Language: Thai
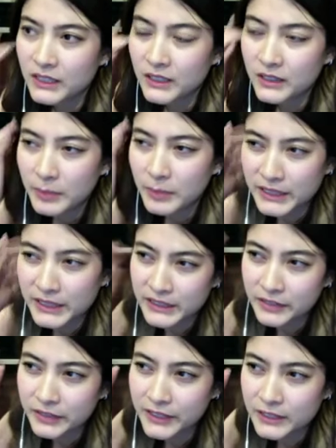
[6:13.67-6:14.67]
เพจใน
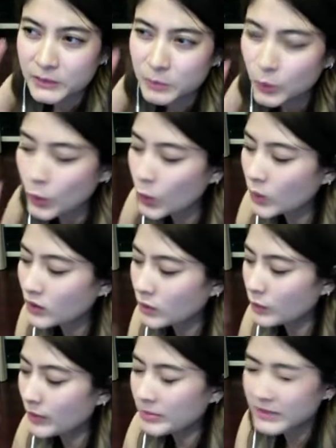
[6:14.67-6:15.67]
Facebook หรือ
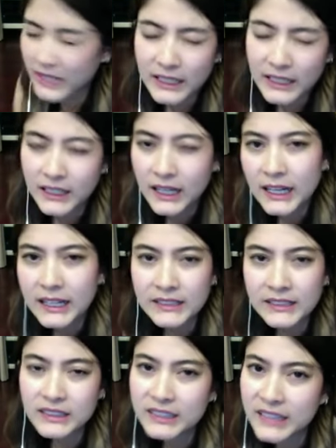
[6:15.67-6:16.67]
เว็บไซต์หรืออะไร
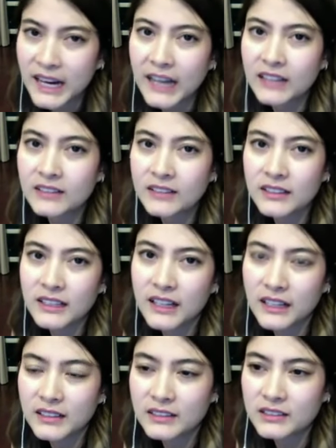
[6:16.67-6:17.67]
สักอย่างหนึ่งเนี่ยแห
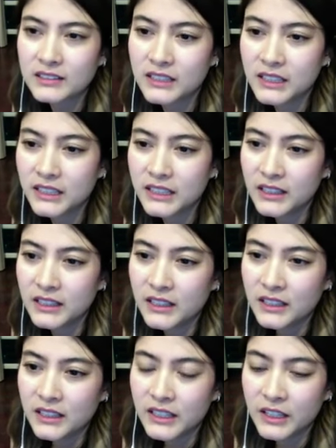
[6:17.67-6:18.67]
ละ ที่
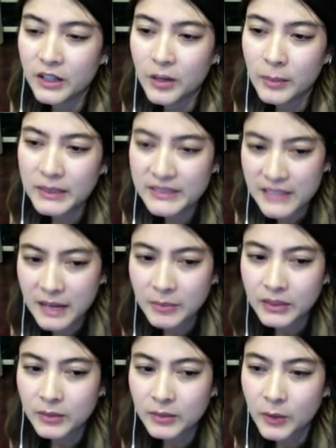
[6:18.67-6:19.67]
กี้ก็ไม่ทราบเหมือ
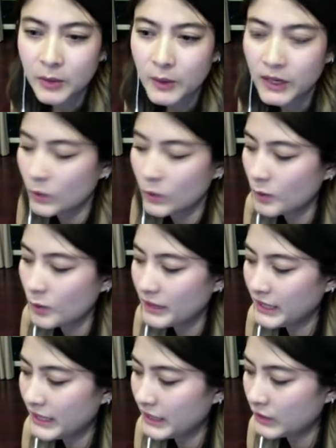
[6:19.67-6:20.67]
นกัน เพราะว่าเราก็ไม่
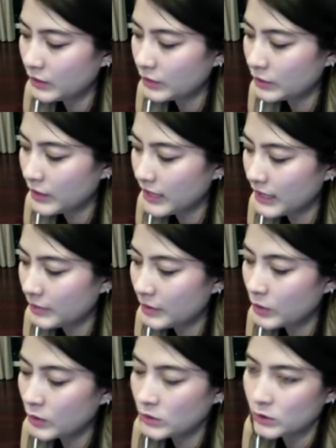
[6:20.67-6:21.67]
ได้เห็นด้วยตัวเอง มี
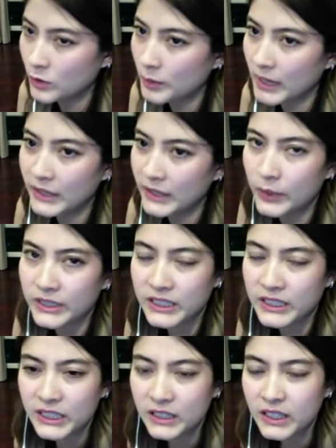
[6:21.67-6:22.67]
คนส่งมาให้ดูอีก
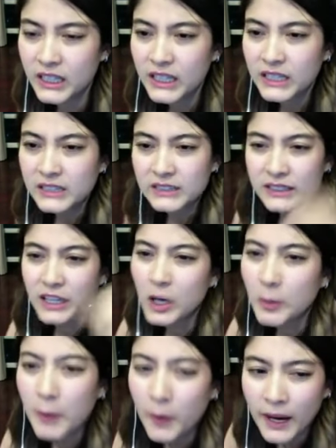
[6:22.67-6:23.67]
ทีหนึ่งที่เขา
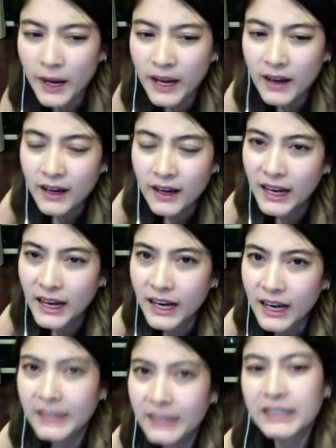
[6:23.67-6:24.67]
บอกว่าขา
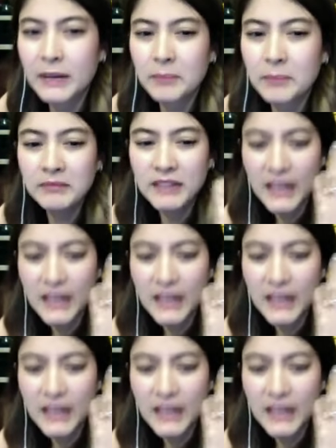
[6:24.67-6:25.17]
ยกำไร